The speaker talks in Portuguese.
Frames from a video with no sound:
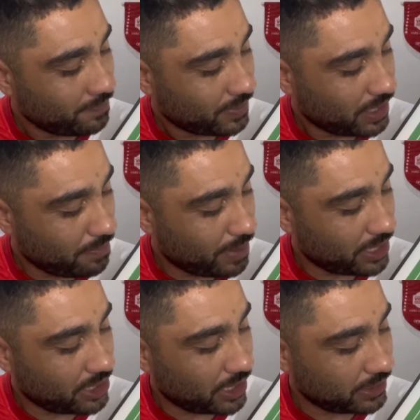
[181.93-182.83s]
em
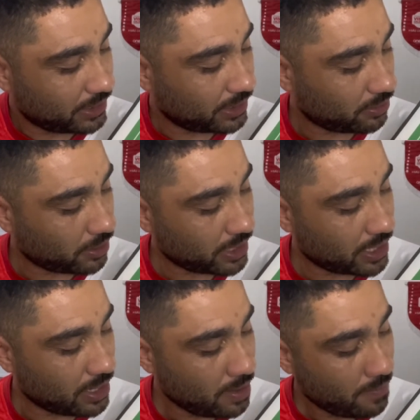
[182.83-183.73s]
preencher esse setor
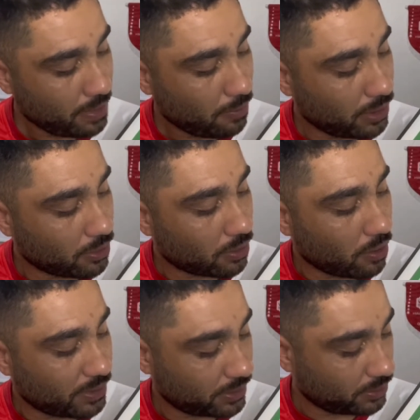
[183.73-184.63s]
aqui. O Igor
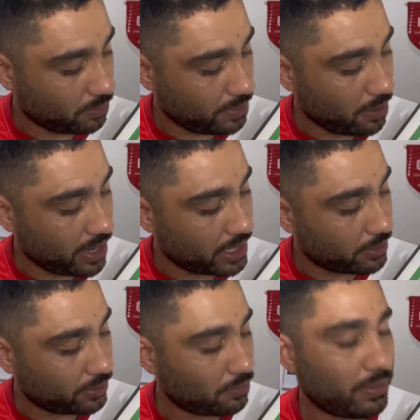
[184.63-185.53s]
Gomes não subiu, o René
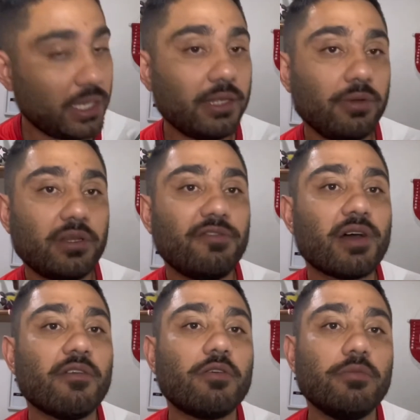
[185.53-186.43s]
não subia, então o Inter
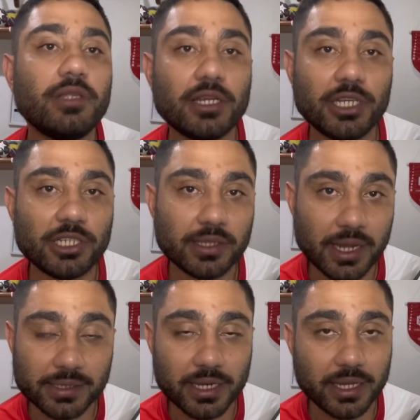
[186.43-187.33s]
ficava com muita gente
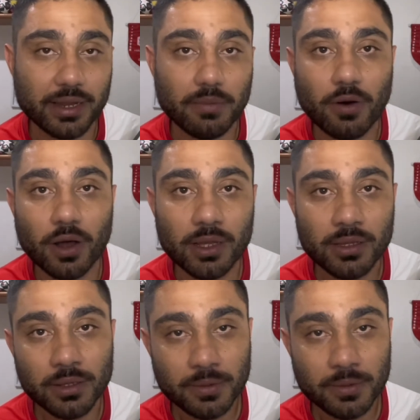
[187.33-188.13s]
atrás da linha da bola.